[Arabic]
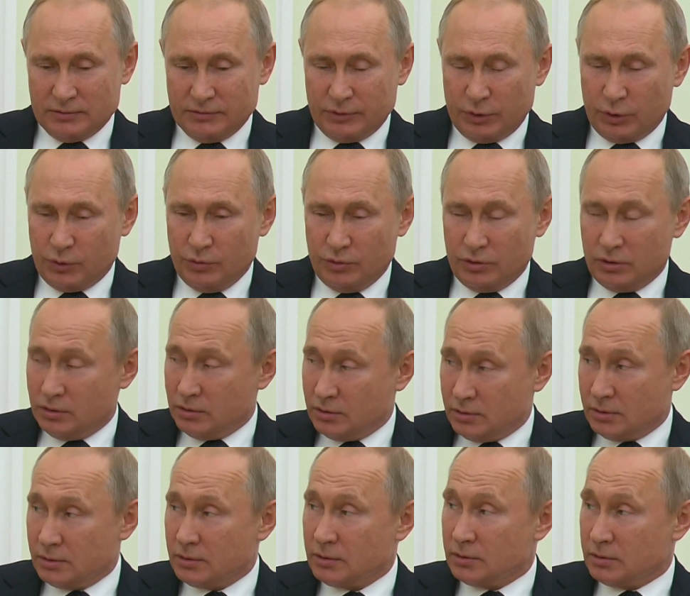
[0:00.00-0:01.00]

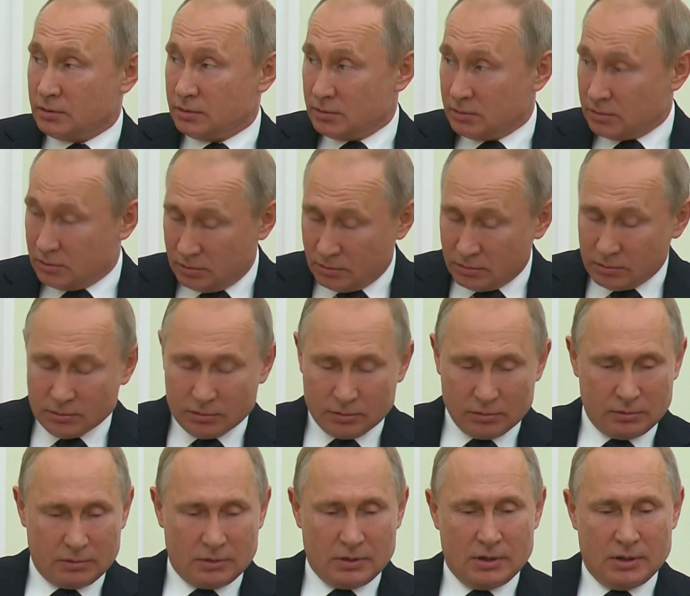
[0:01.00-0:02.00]
حساسية ومنها
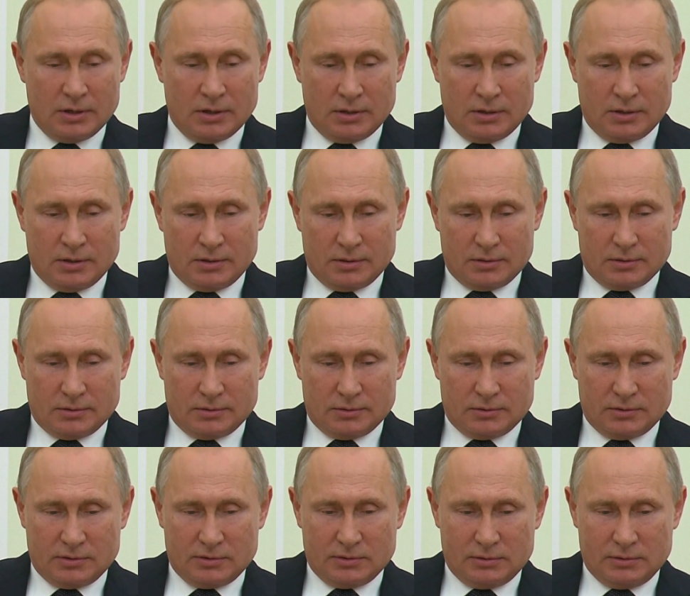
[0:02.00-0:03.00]
القدس
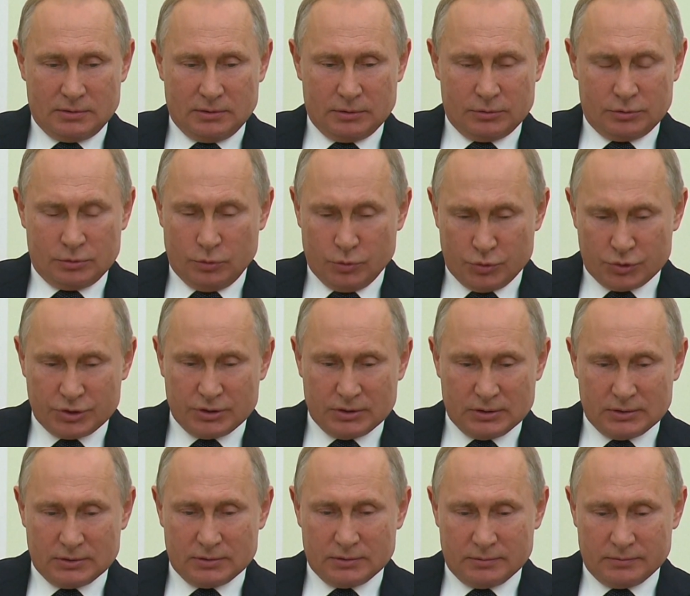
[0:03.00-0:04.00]
وأشار عباس إلى أن
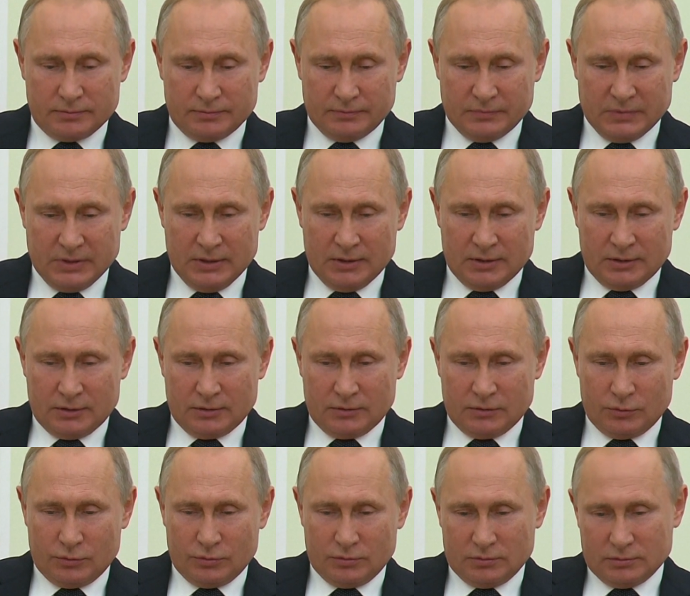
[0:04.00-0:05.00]
العلاقات
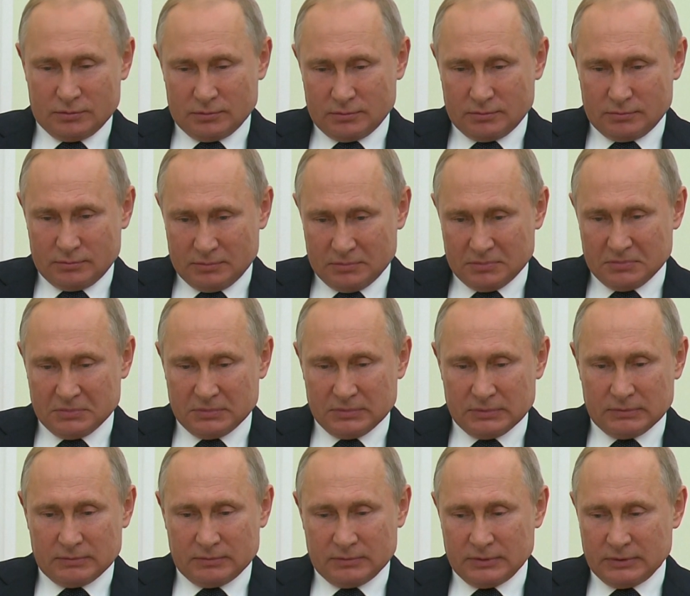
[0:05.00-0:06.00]
الفلسطينية الأمريكية
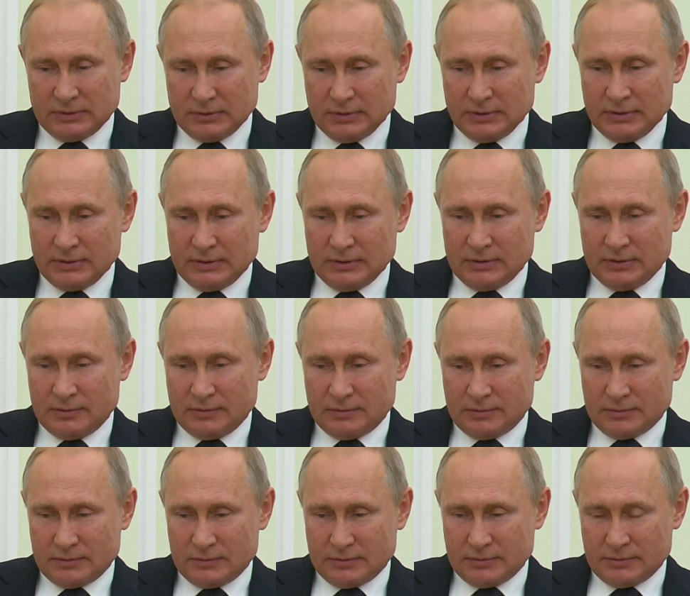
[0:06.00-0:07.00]
ليست
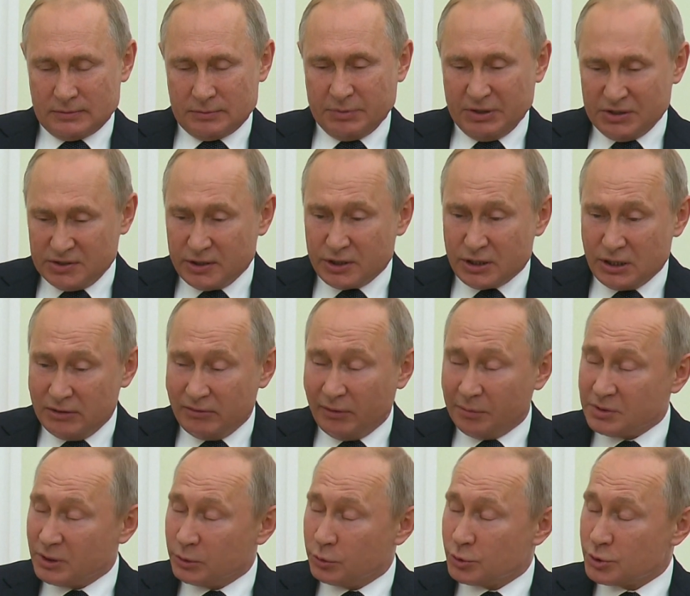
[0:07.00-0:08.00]
كالسابق خاصة
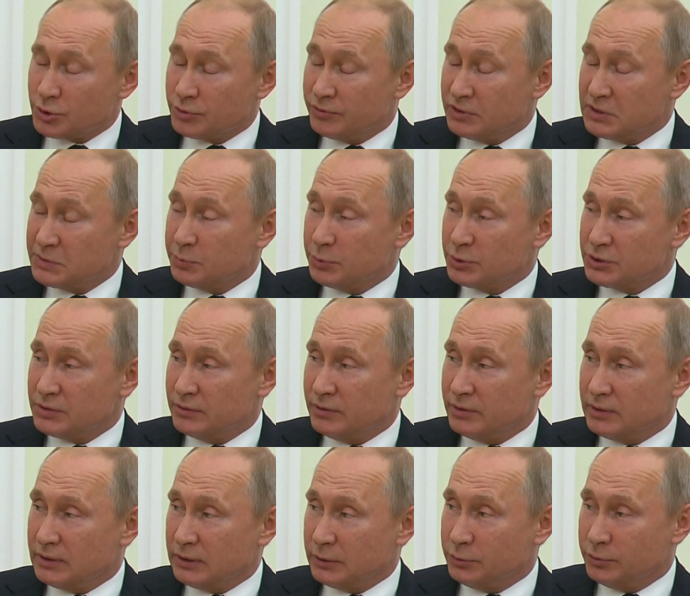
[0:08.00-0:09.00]
بعد قرار
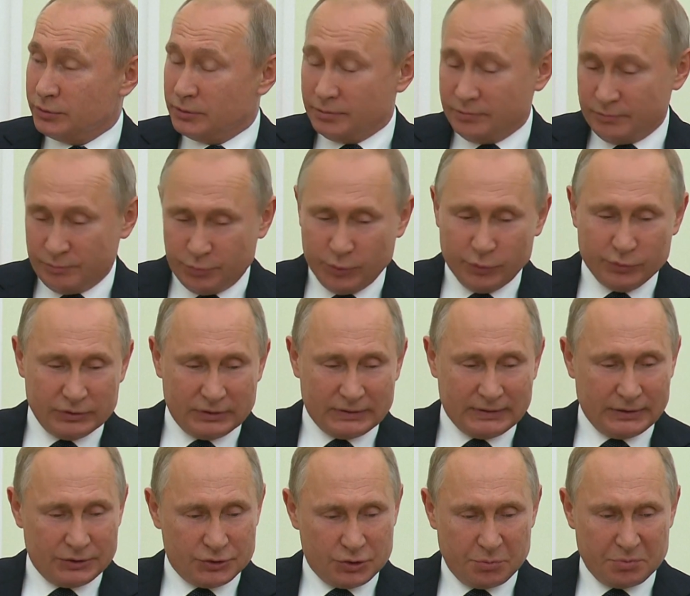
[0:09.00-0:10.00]
واشنطن
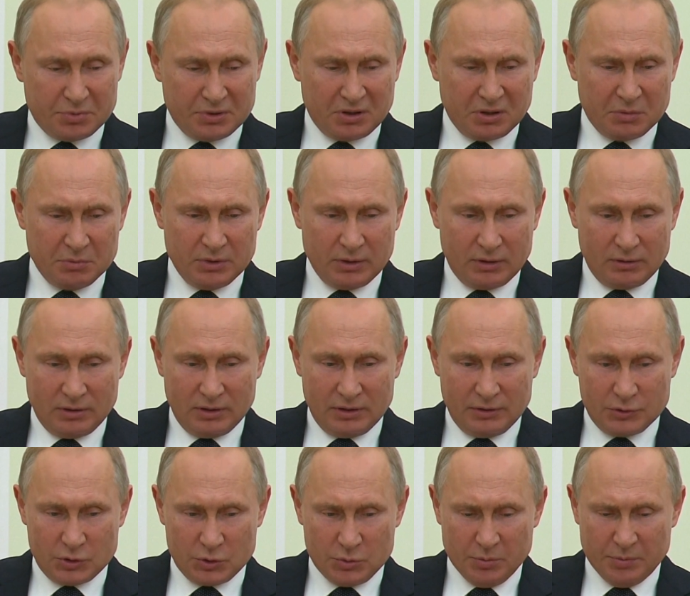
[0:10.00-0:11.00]
بنقل
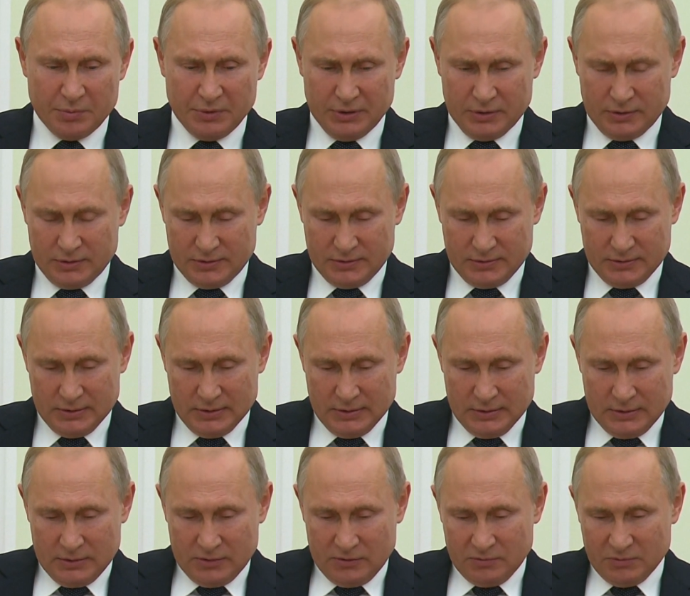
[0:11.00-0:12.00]
سفاراتها إلى
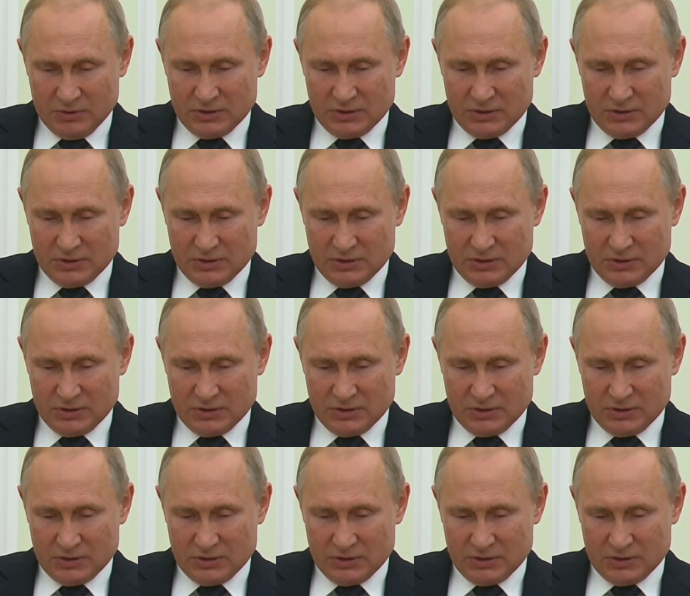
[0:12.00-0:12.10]
القدس